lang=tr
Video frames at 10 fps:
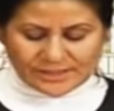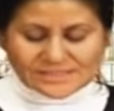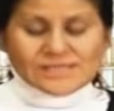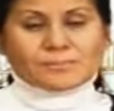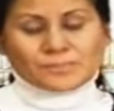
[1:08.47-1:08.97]

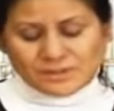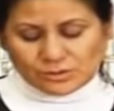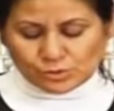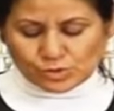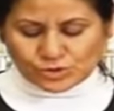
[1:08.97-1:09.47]

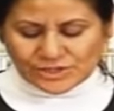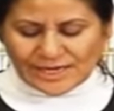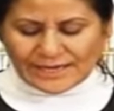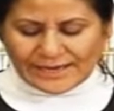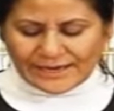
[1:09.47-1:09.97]
sapkın
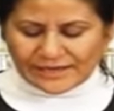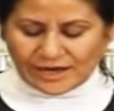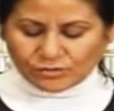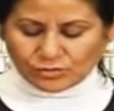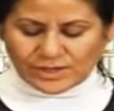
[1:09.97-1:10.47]
düşünceyle
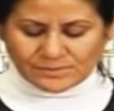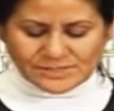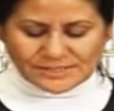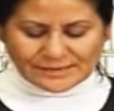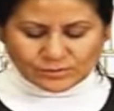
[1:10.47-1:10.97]

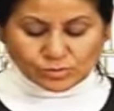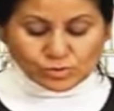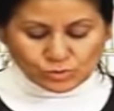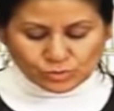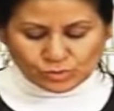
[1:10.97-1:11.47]
yavrularımızdan
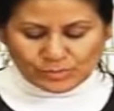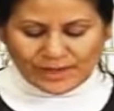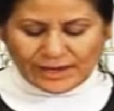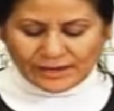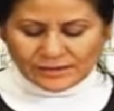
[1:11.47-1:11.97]
kuşku
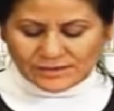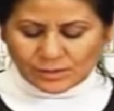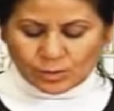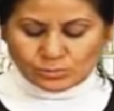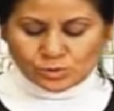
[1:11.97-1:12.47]
duymayı
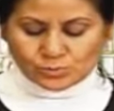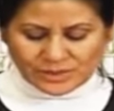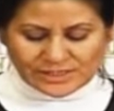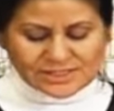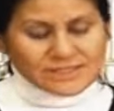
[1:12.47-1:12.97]
aklına koymuş bu
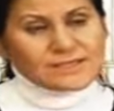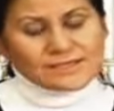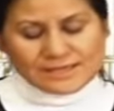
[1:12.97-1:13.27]
kişi